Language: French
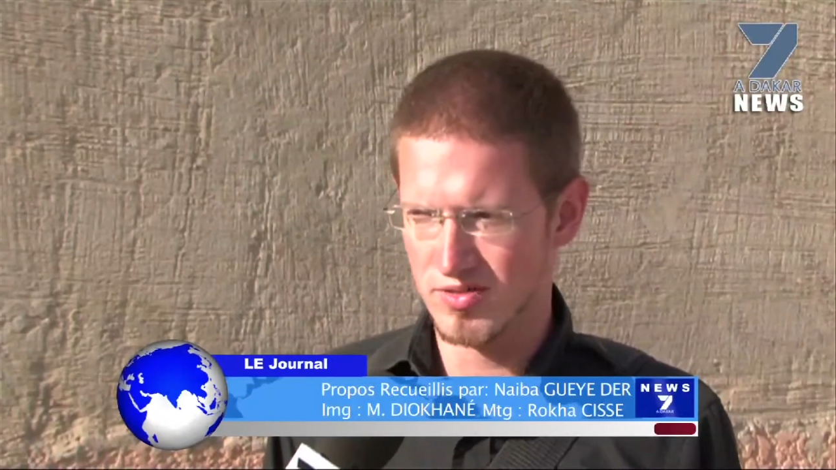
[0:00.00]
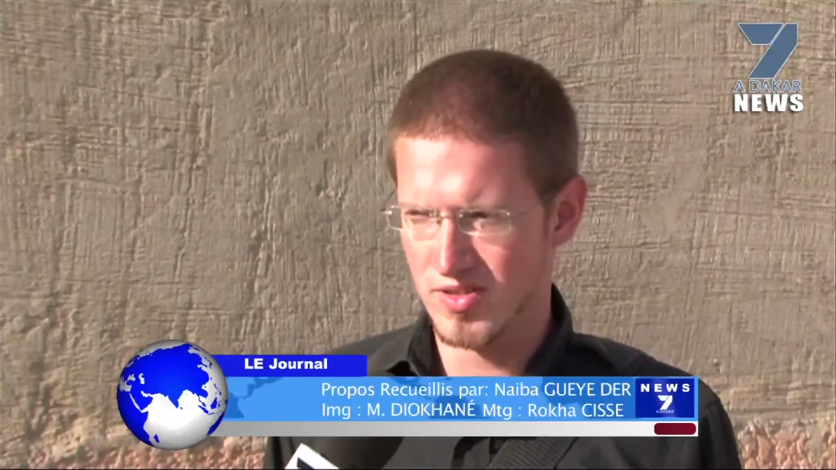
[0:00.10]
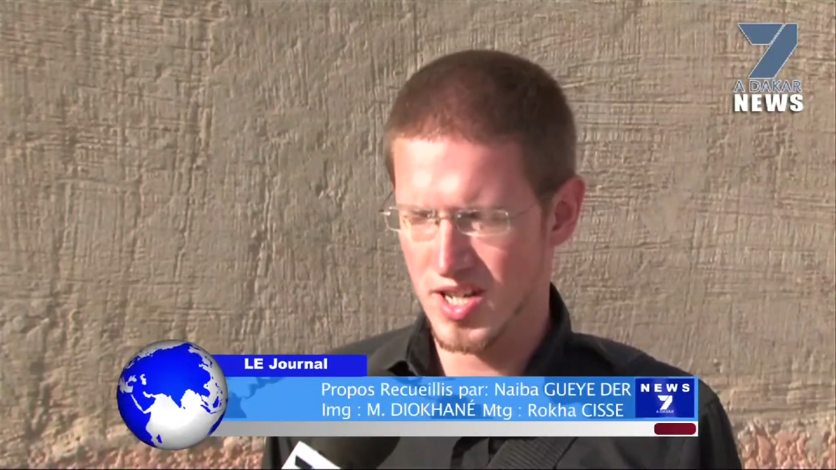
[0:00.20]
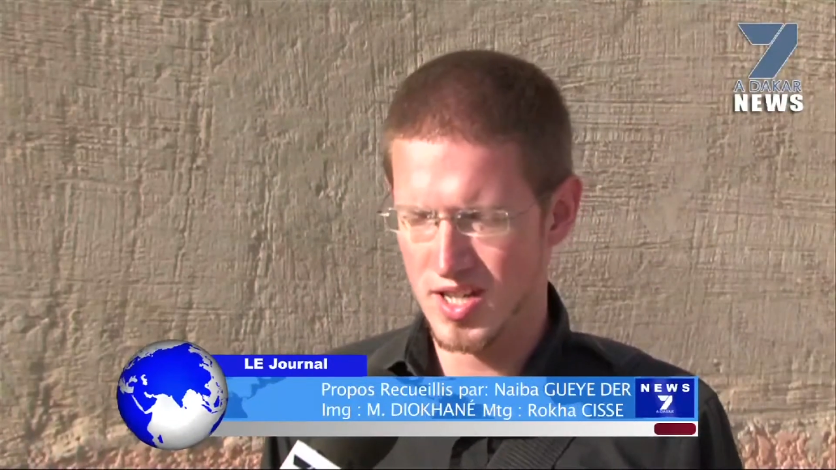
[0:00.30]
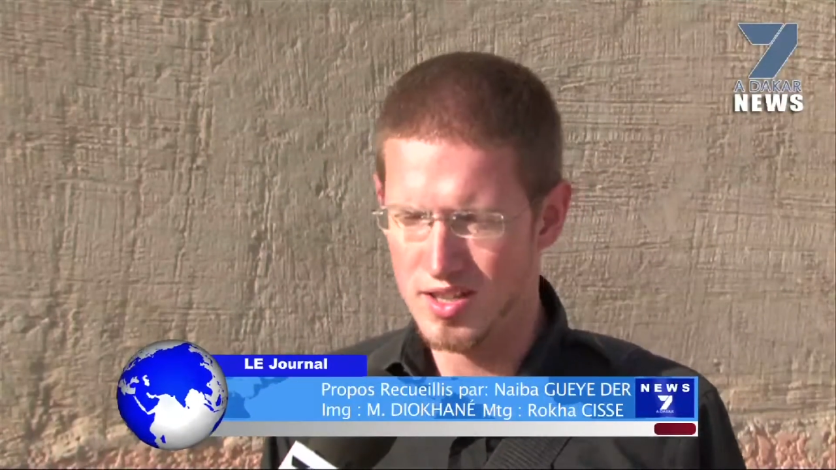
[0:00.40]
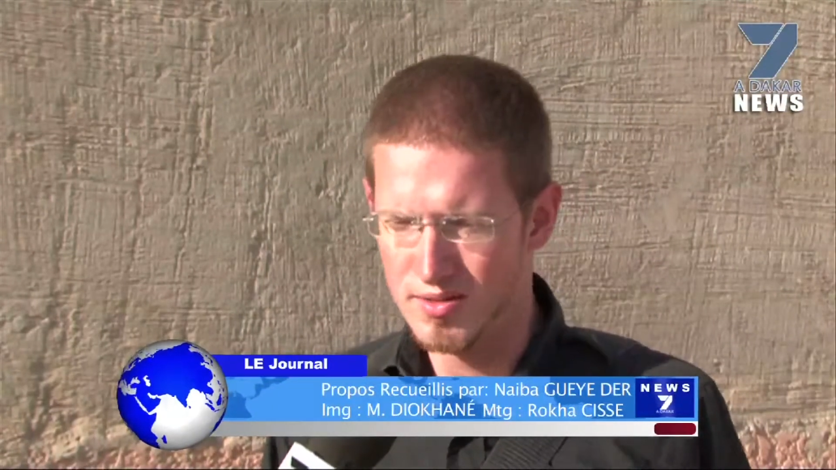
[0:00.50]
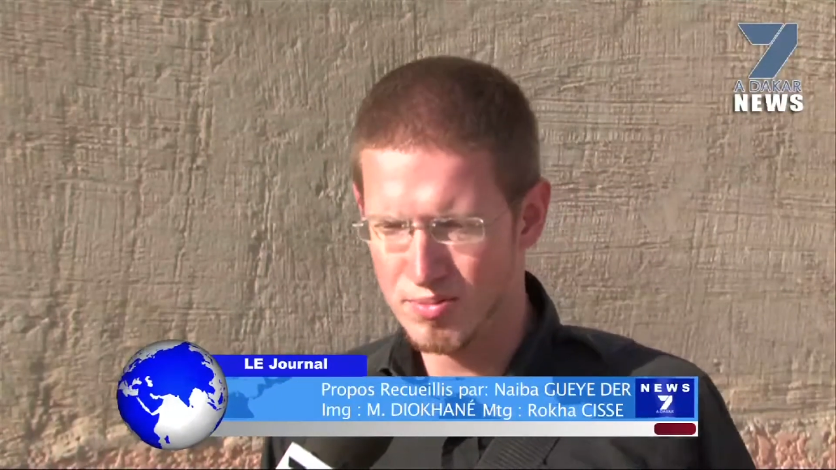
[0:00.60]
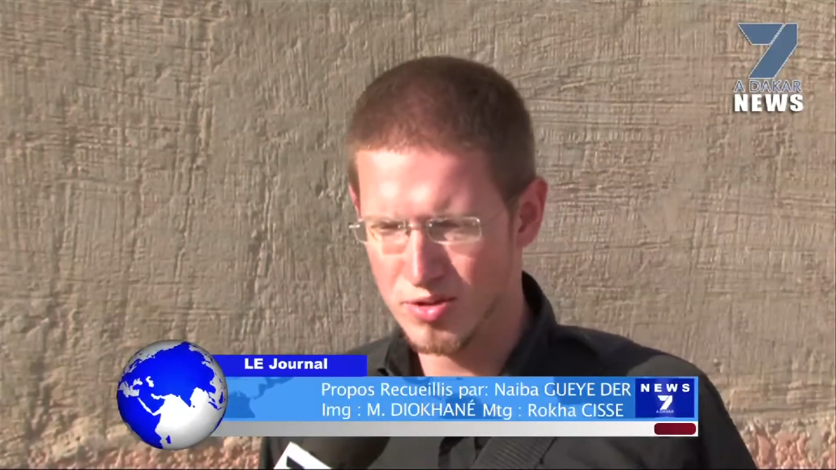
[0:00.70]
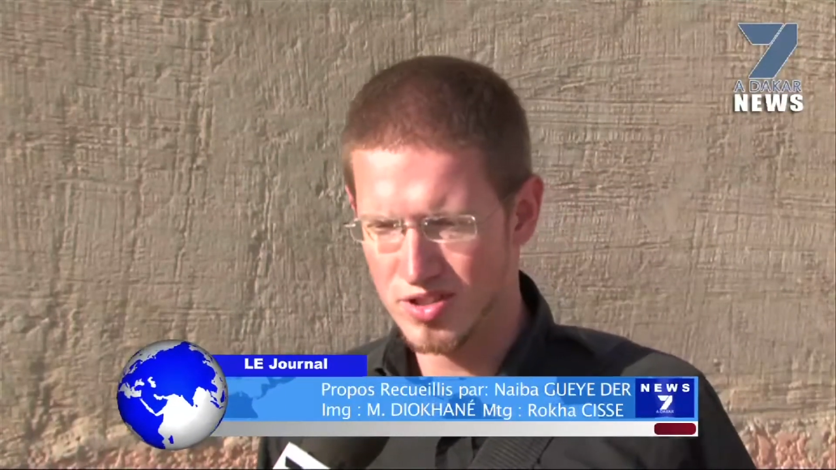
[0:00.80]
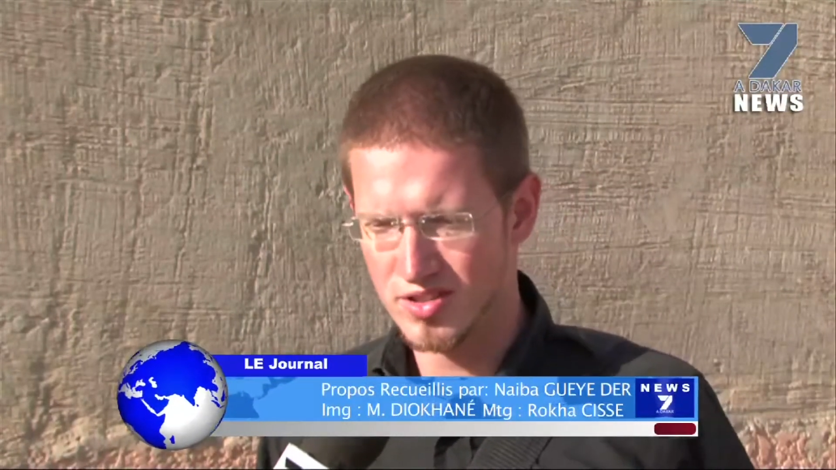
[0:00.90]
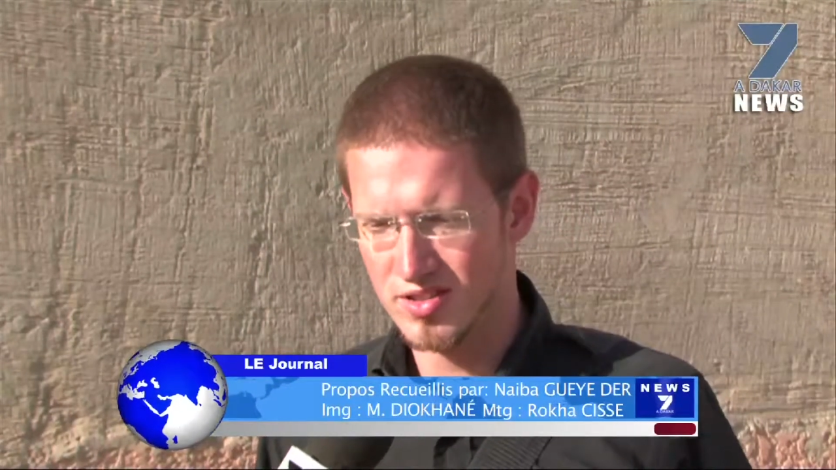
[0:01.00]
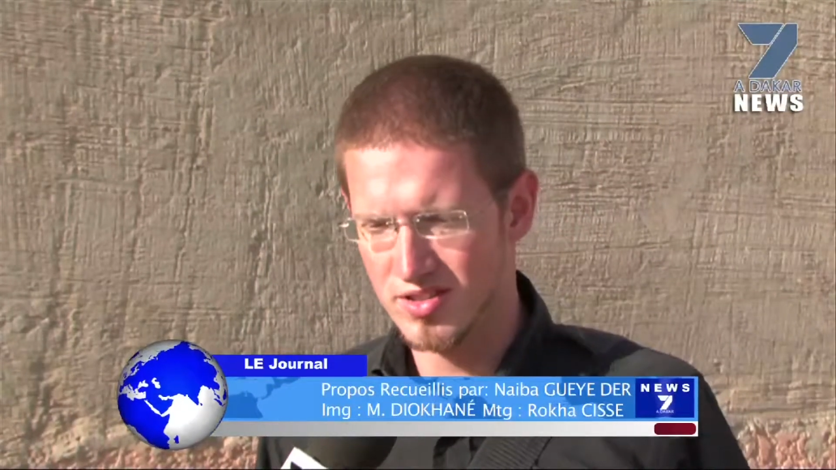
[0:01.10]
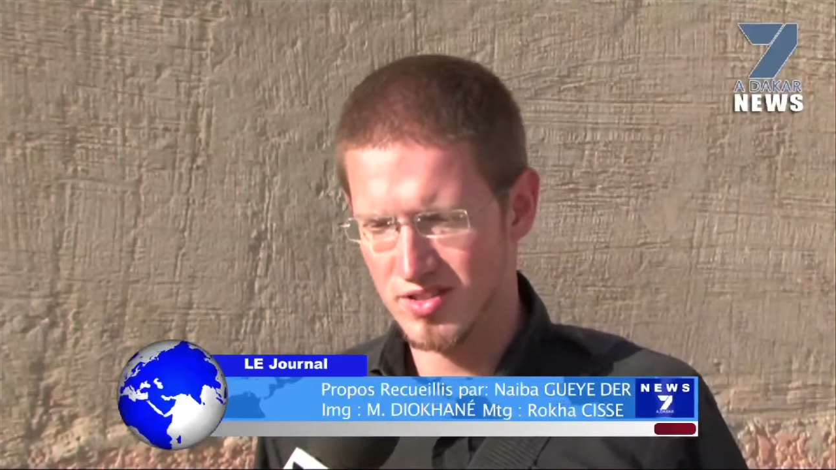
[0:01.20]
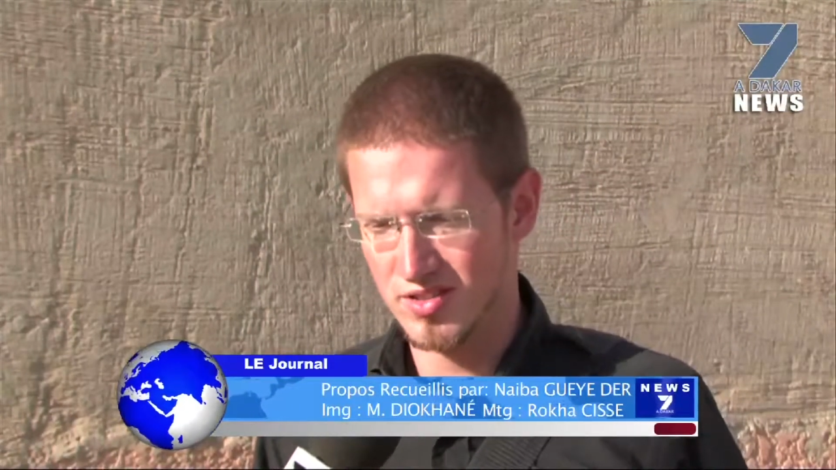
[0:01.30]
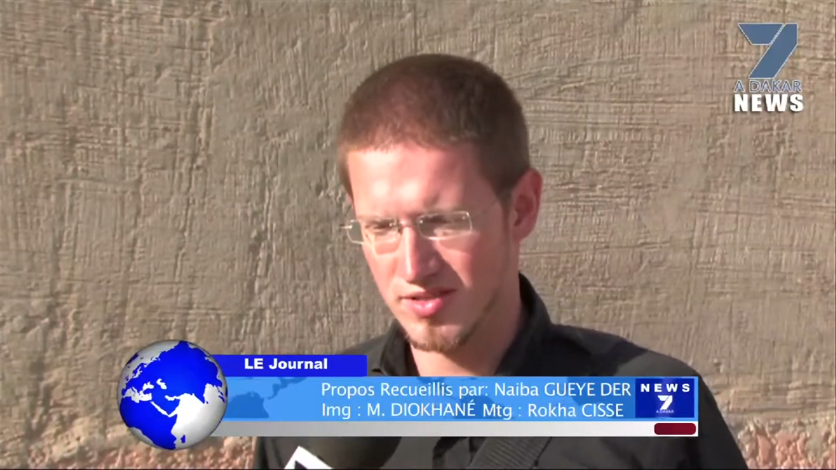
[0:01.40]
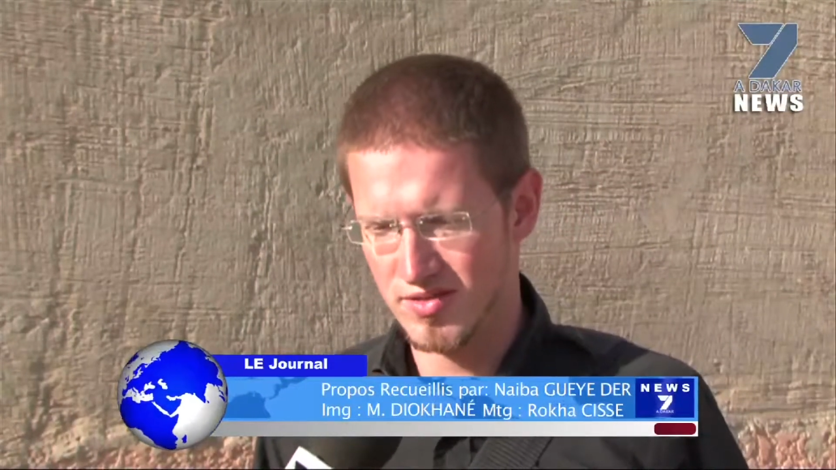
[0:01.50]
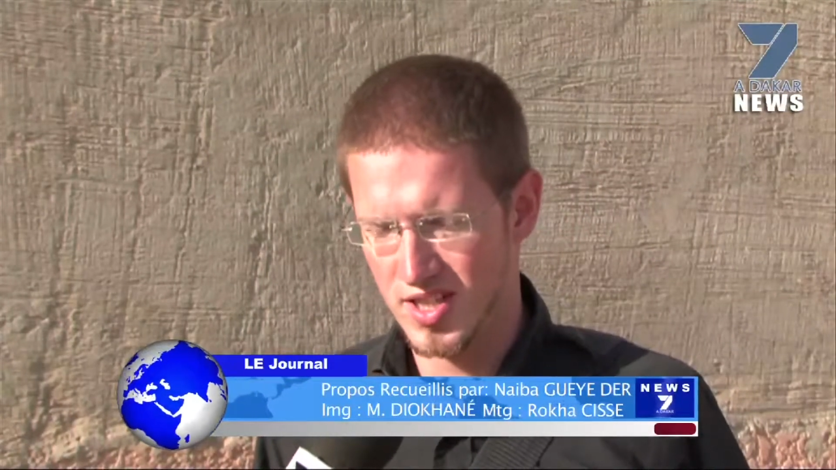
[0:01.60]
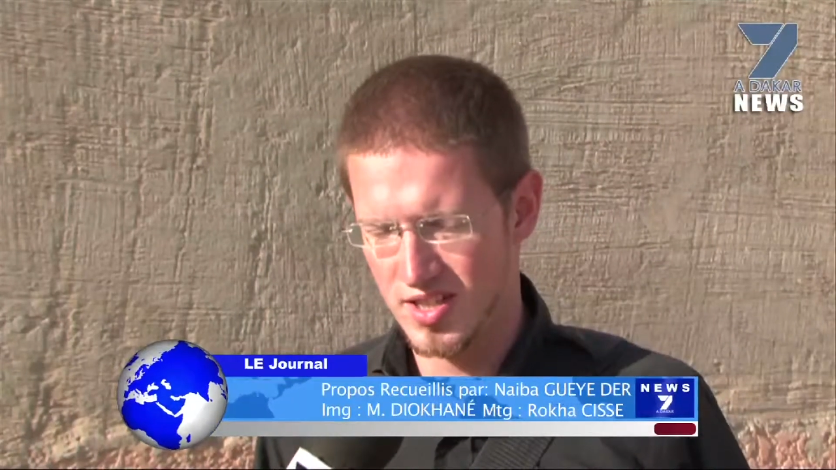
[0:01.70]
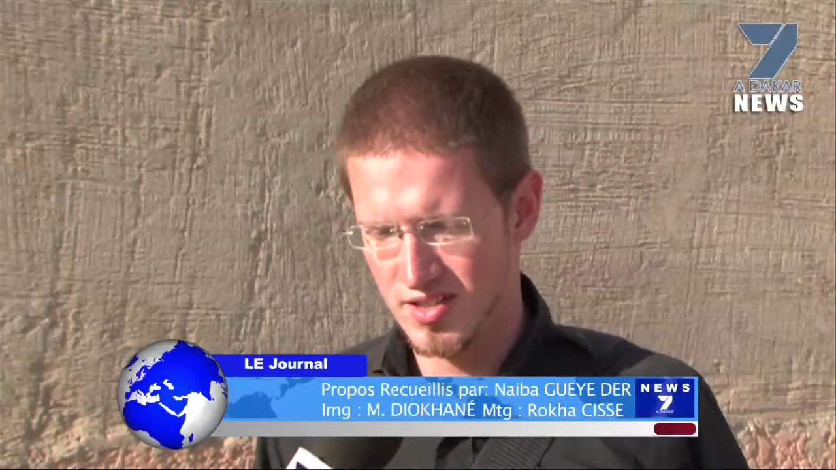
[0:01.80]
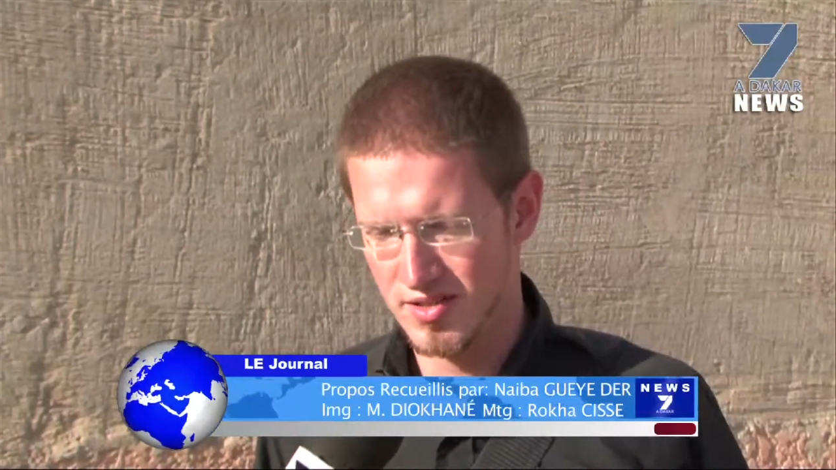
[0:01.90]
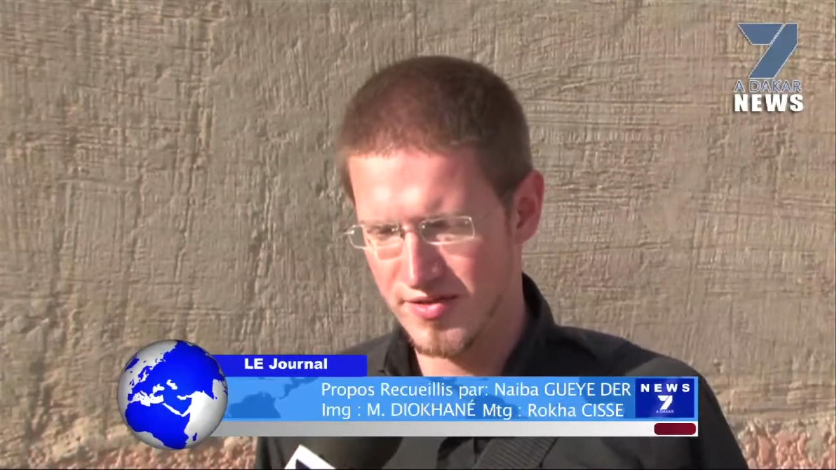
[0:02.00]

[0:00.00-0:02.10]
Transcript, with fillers: voilà, pour euh, voilà,